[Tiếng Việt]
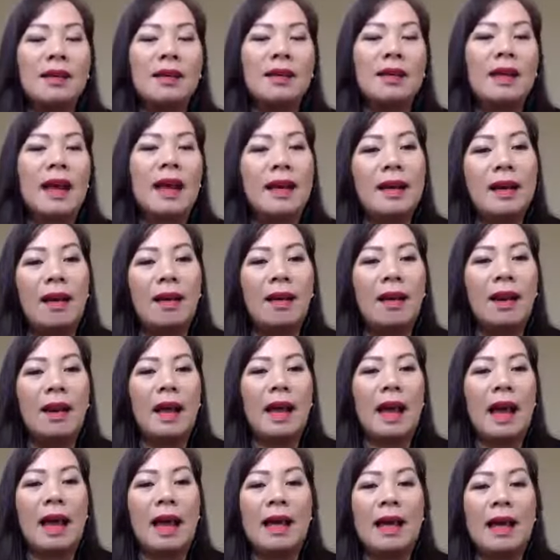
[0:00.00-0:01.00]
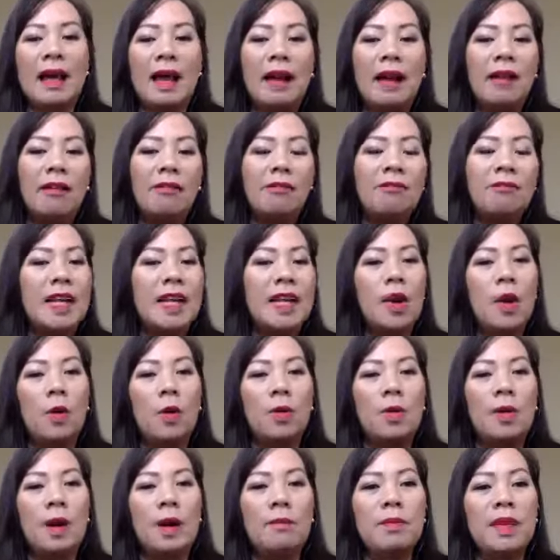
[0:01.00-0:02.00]
cái đó là cái ví
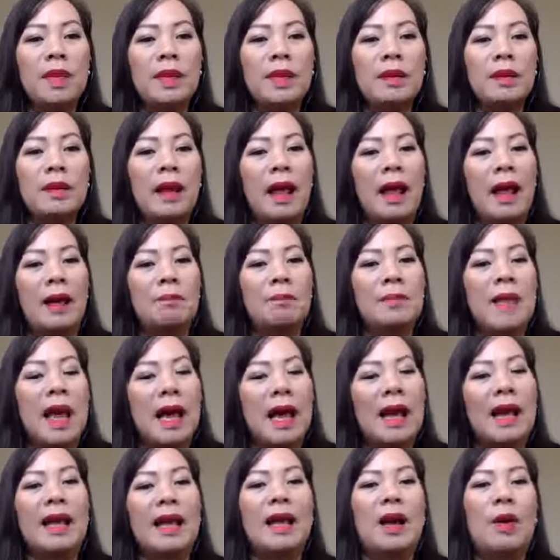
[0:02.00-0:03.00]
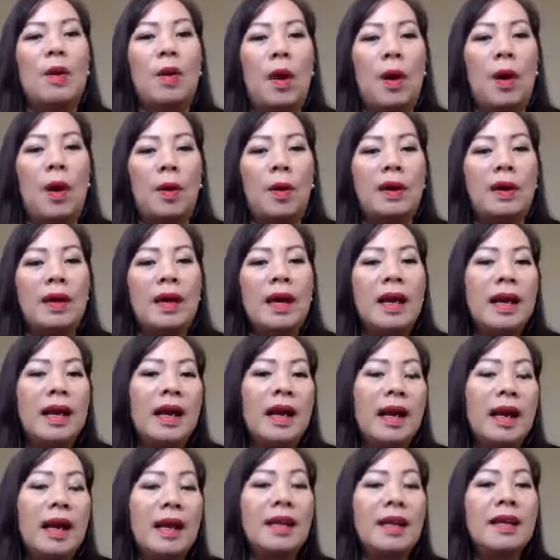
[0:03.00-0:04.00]
dụ giống như em đặt lại câu hỏi
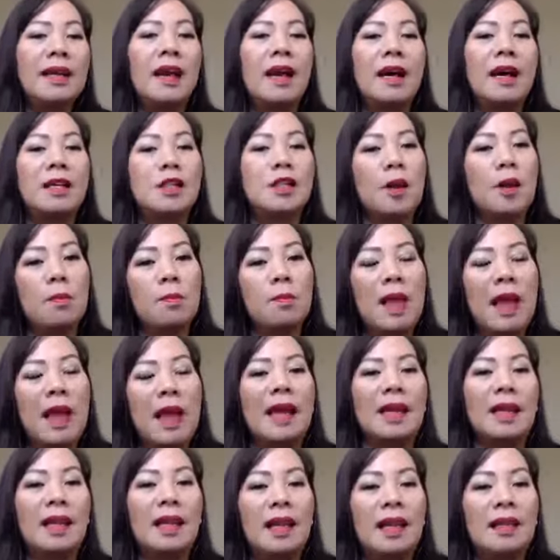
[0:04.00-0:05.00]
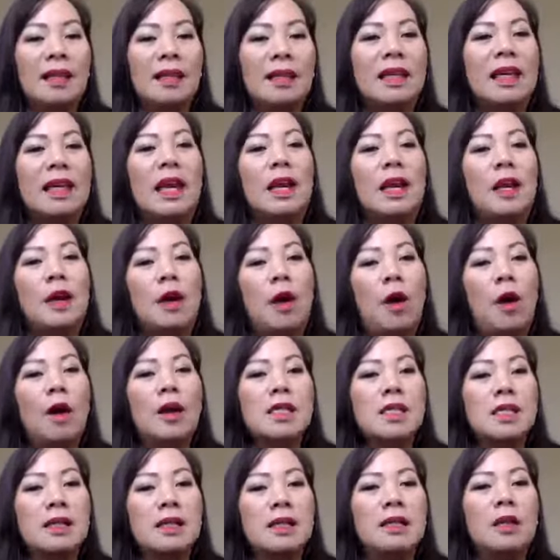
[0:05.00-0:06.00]
hiện giờ trong gia đình chị có
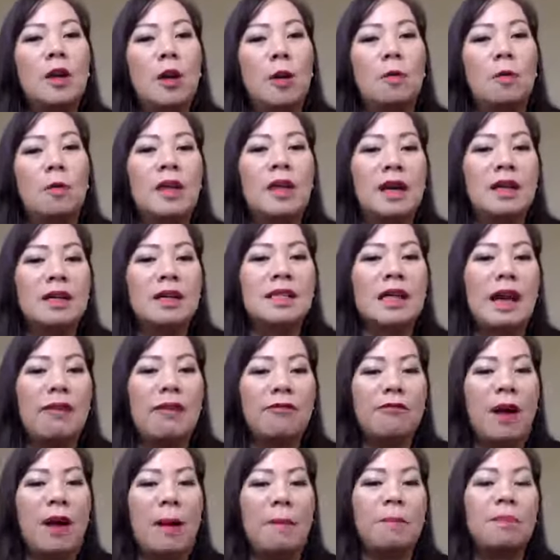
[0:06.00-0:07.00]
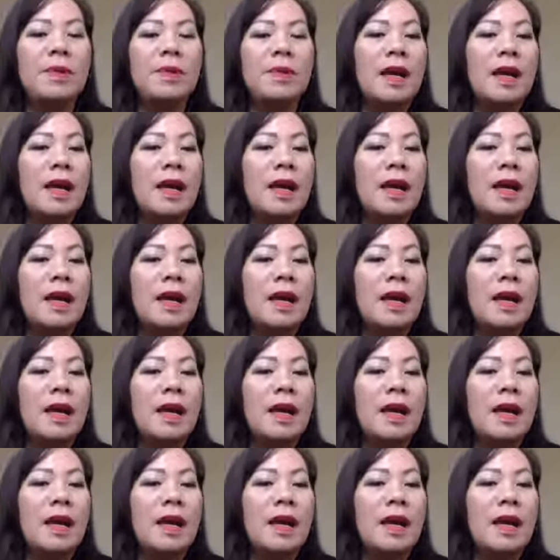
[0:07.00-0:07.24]
sử dụng những sản phẩm